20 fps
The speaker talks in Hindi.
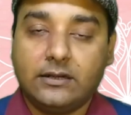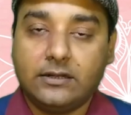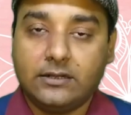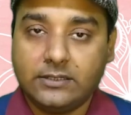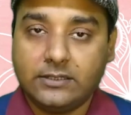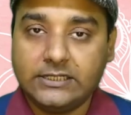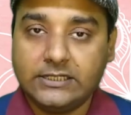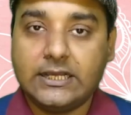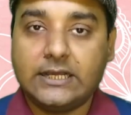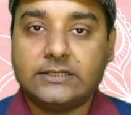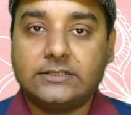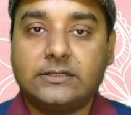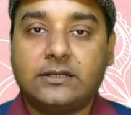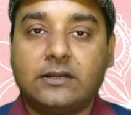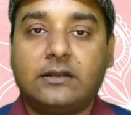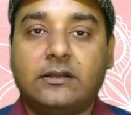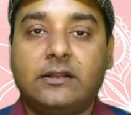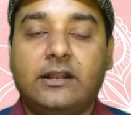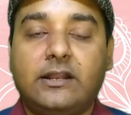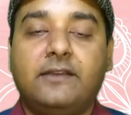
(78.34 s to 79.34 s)

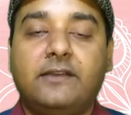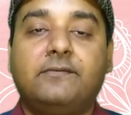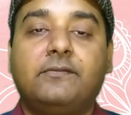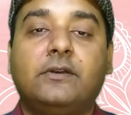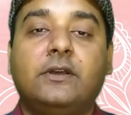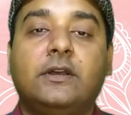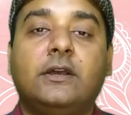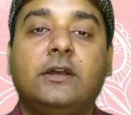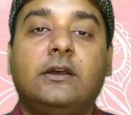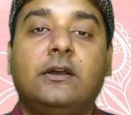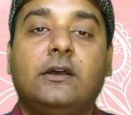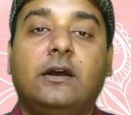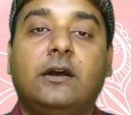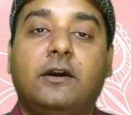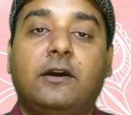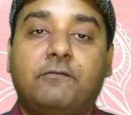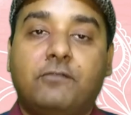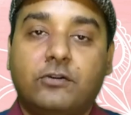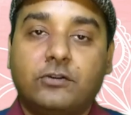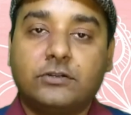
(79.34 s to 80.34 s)
डिजास्टर रिलीफ
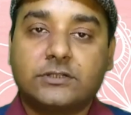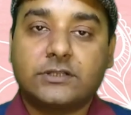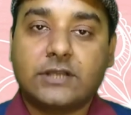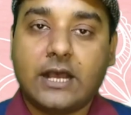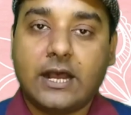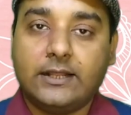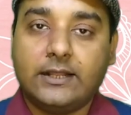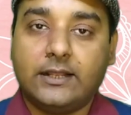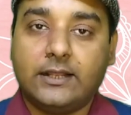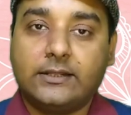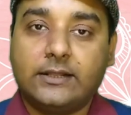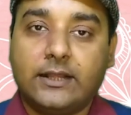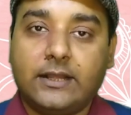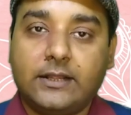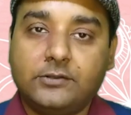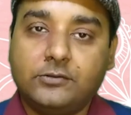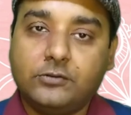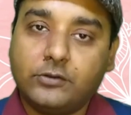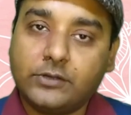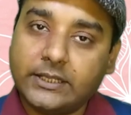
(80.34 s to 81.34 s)
फोर्स कहा जाता
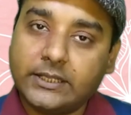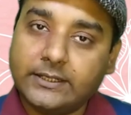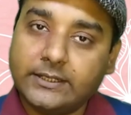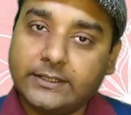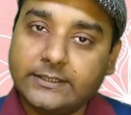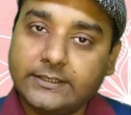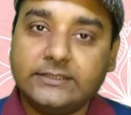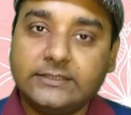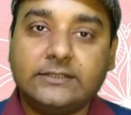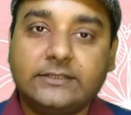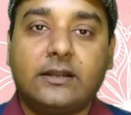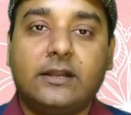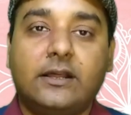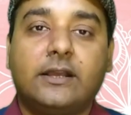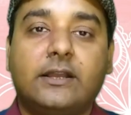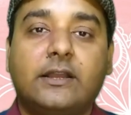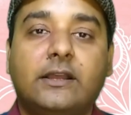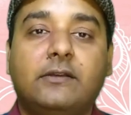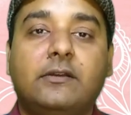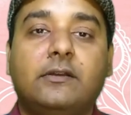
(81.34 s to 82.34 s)
है जो कि इसी तरह
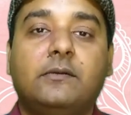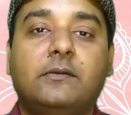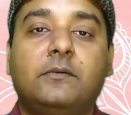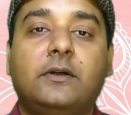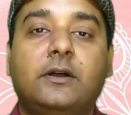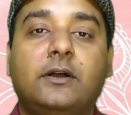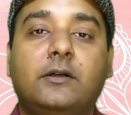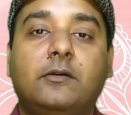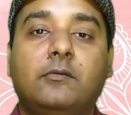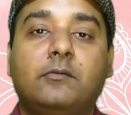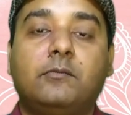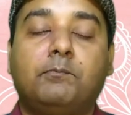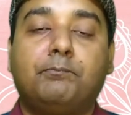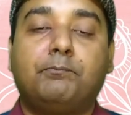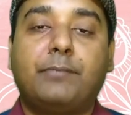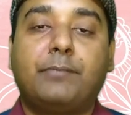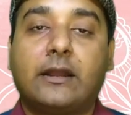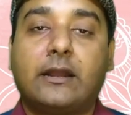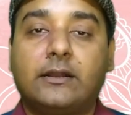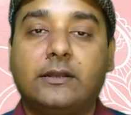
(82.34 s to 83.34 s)
के
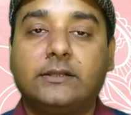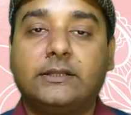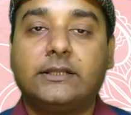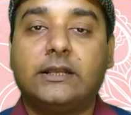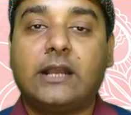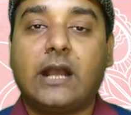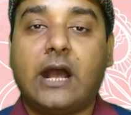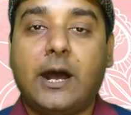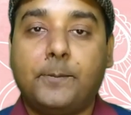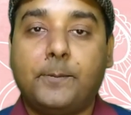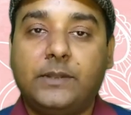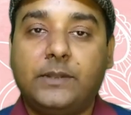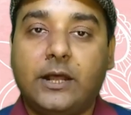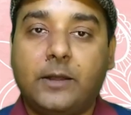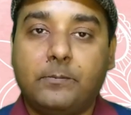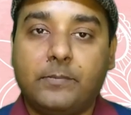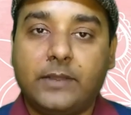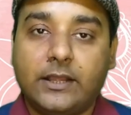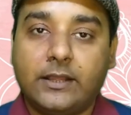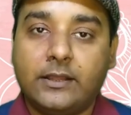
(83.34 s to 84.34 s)
प्राकृतिक आपदा
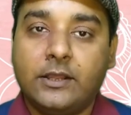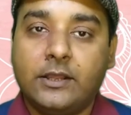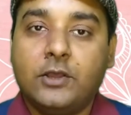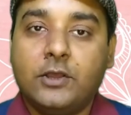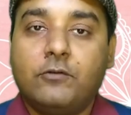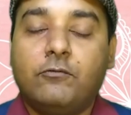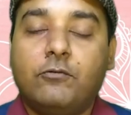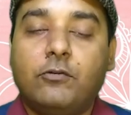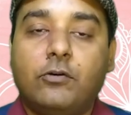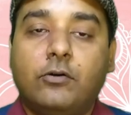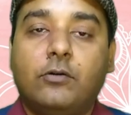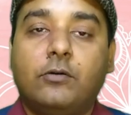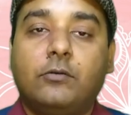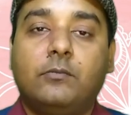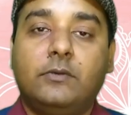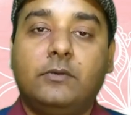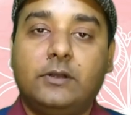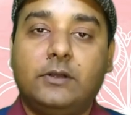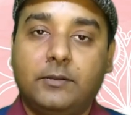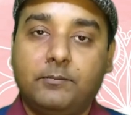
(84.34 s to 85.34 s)
में वो
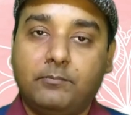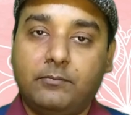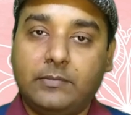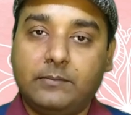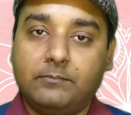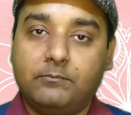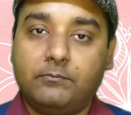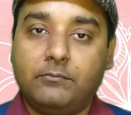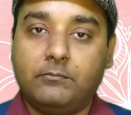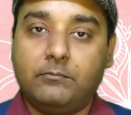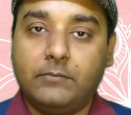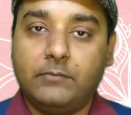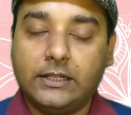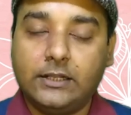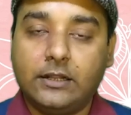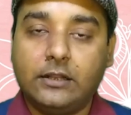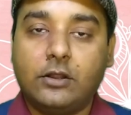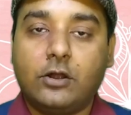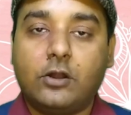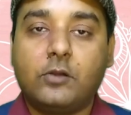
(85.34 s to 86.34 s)

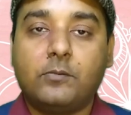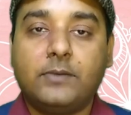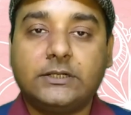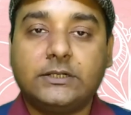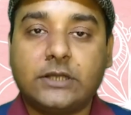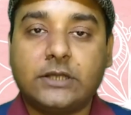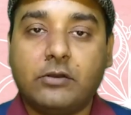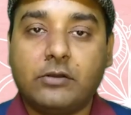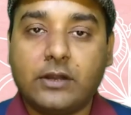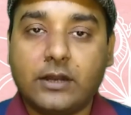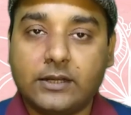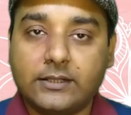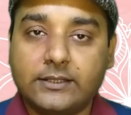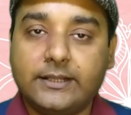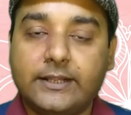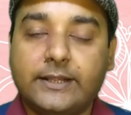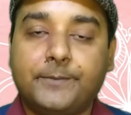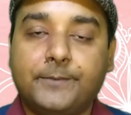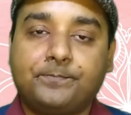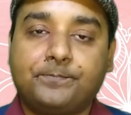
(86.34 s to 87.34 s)
मदद और बचाव
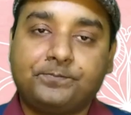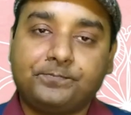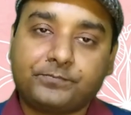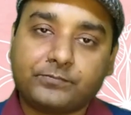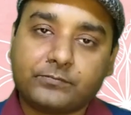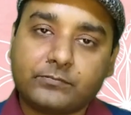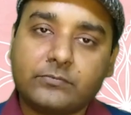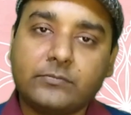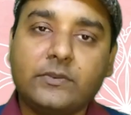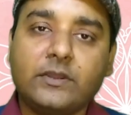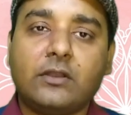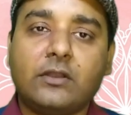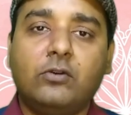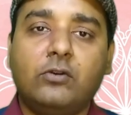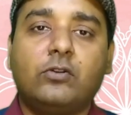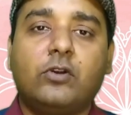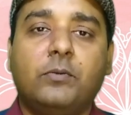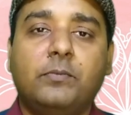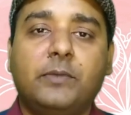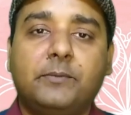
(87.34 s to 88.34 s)
करते हैं
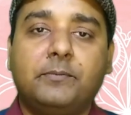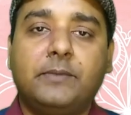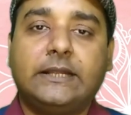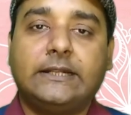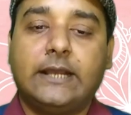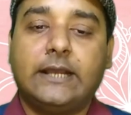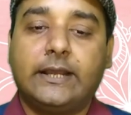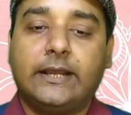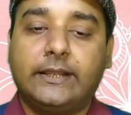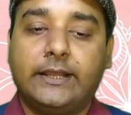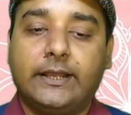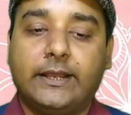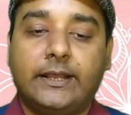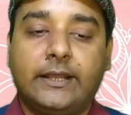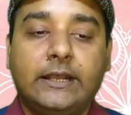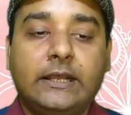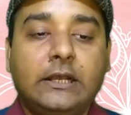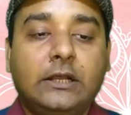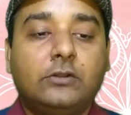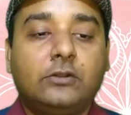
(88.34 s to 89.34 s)
उनको भी भेजा गया है
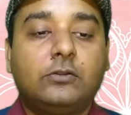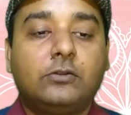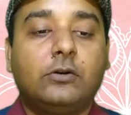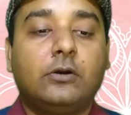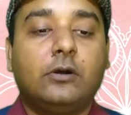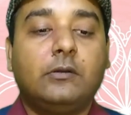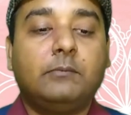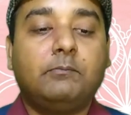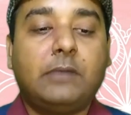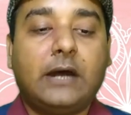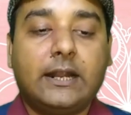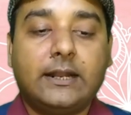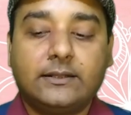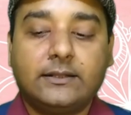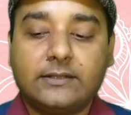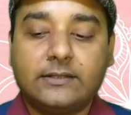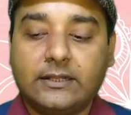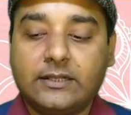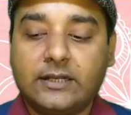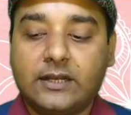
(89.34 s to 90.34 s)
तो
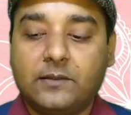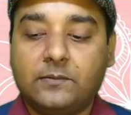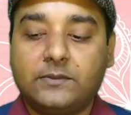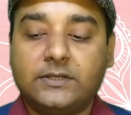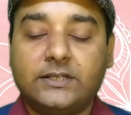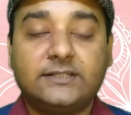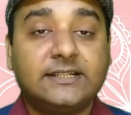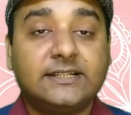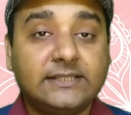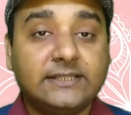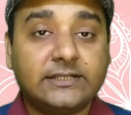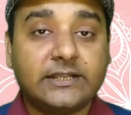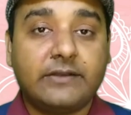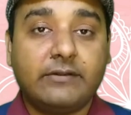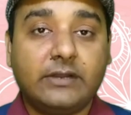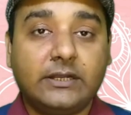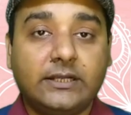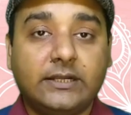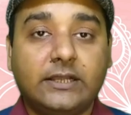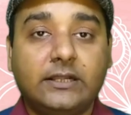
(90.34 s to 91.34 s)
भारत के तरफ से सी
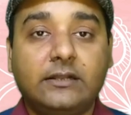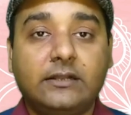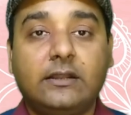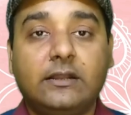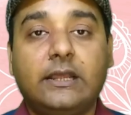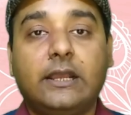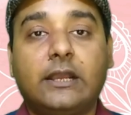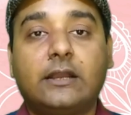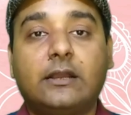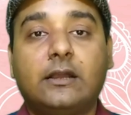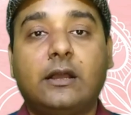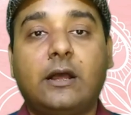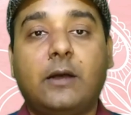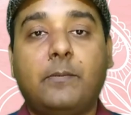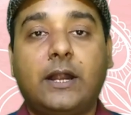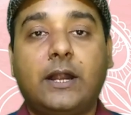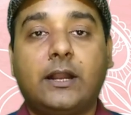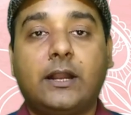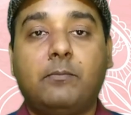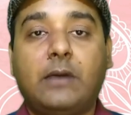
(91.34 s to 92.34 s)
सेवनटीन एक
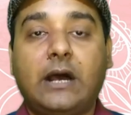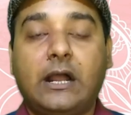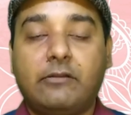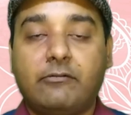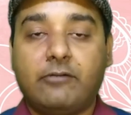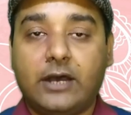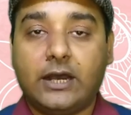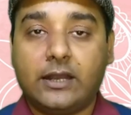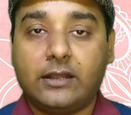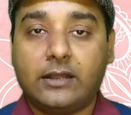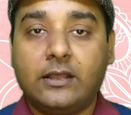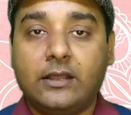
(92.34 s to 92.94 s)
हमारा मालवाहक